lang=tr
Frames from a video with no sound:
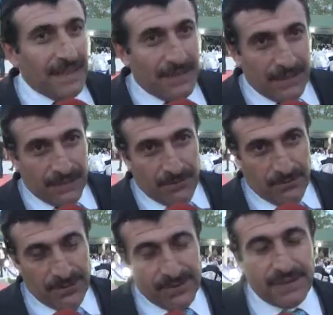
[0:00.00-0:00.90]

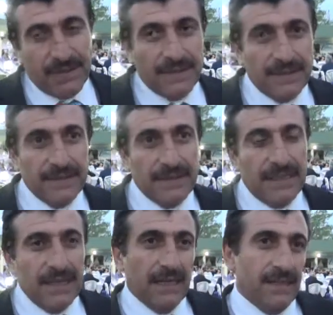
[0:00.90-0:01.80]
Yerimiz
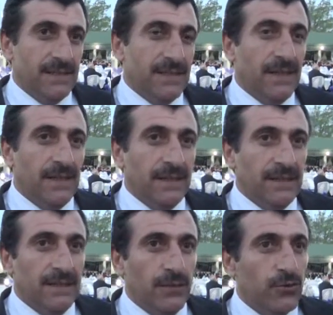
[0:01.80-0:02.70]
Elazığ'a
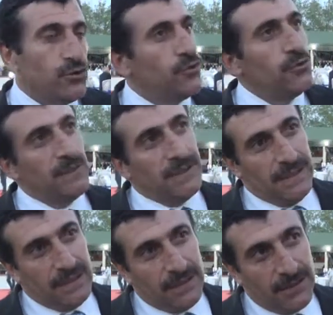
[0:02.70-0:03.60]
3 kilometre
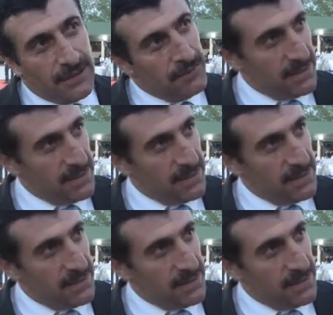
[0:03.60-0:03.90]
yakınlıkta bir